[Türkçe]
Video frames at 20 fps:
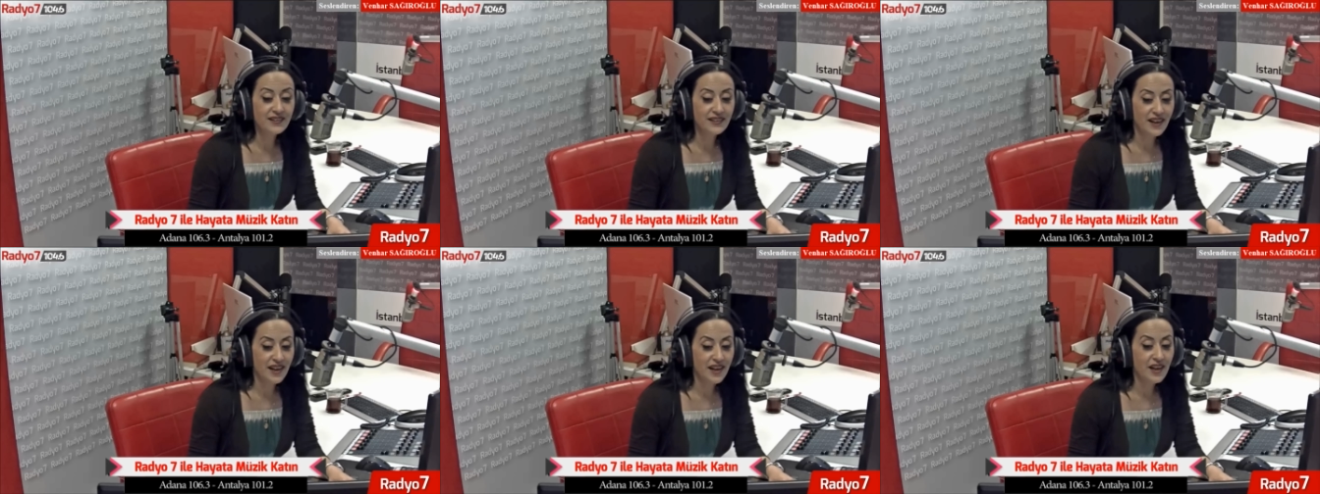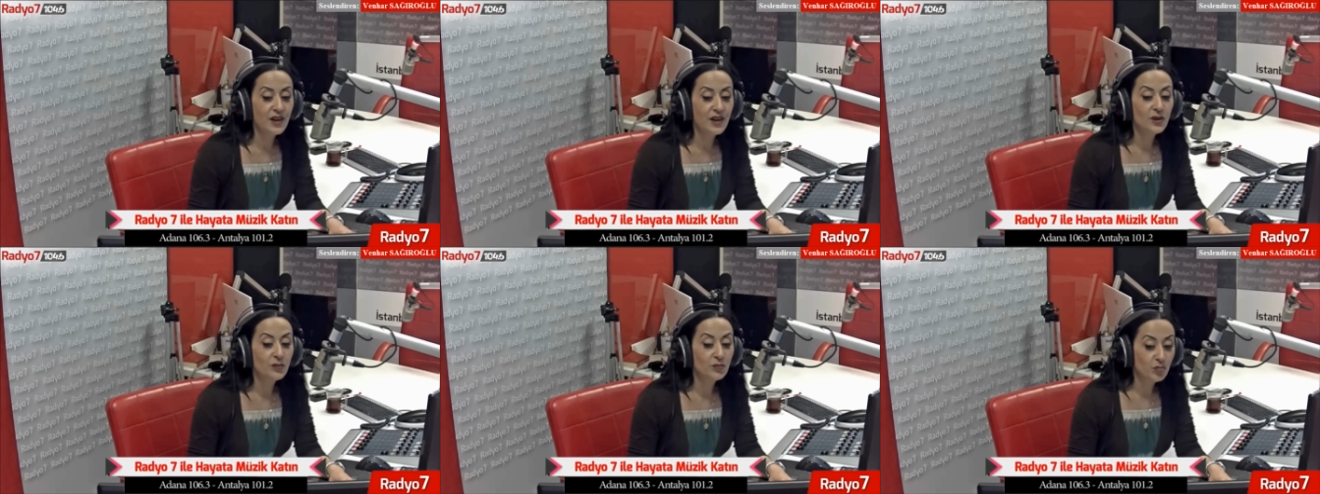da
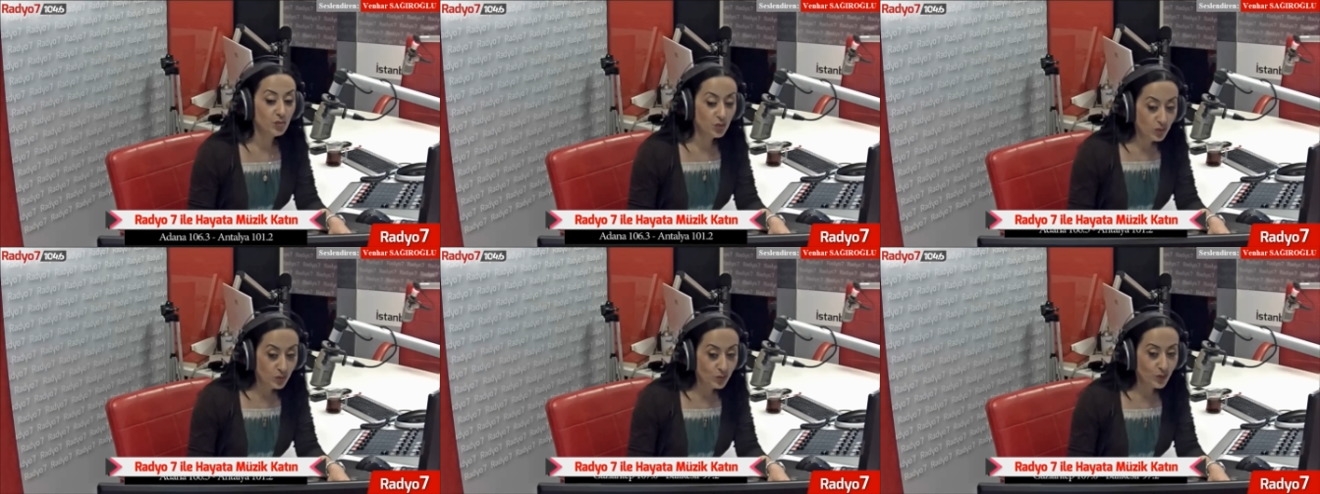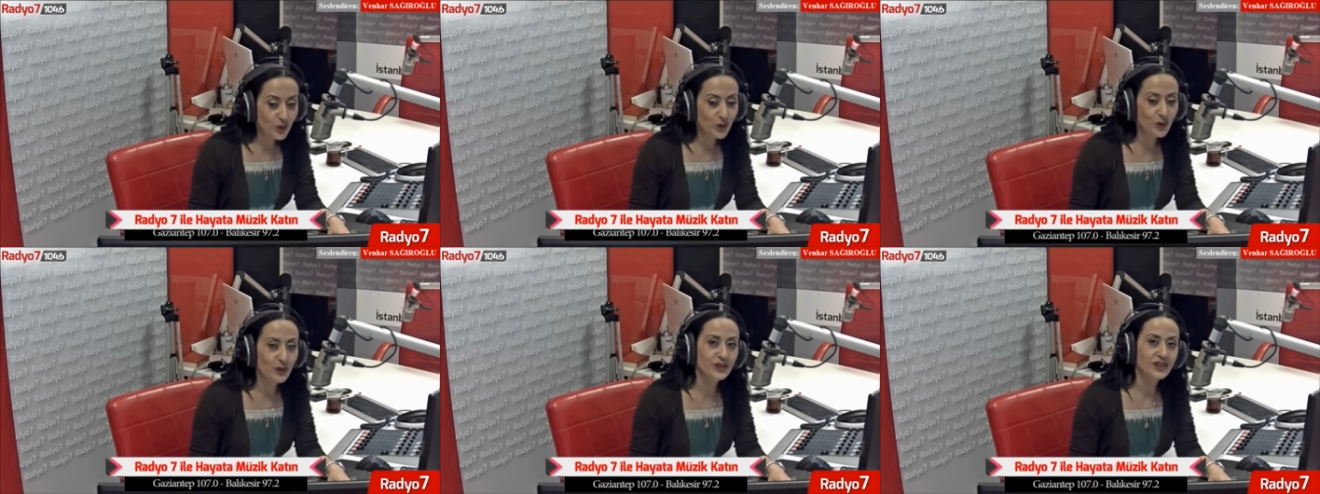bunu
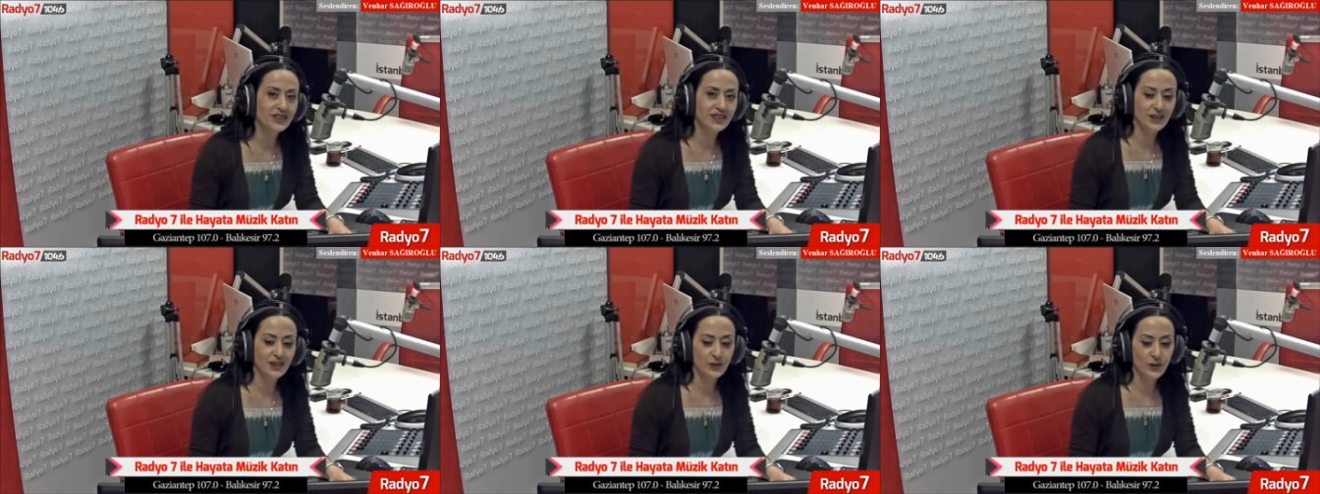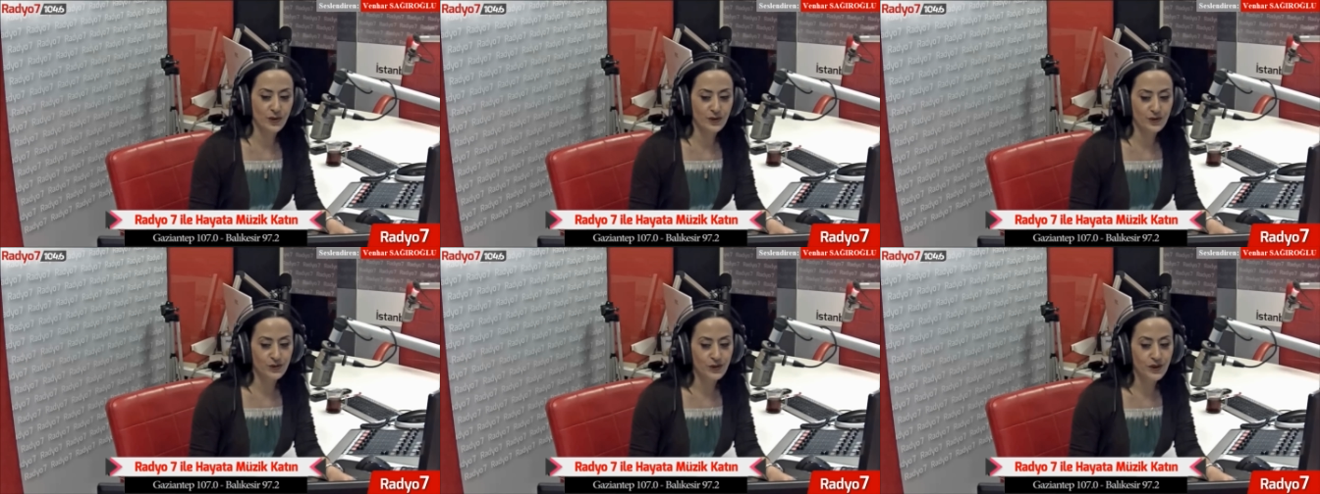mu
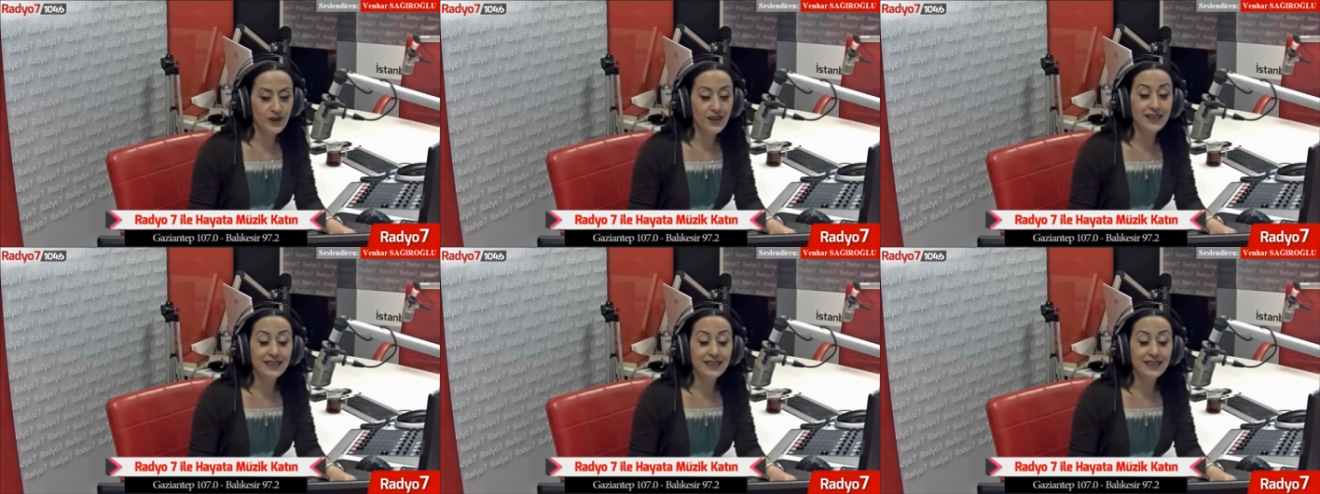gösteriyor?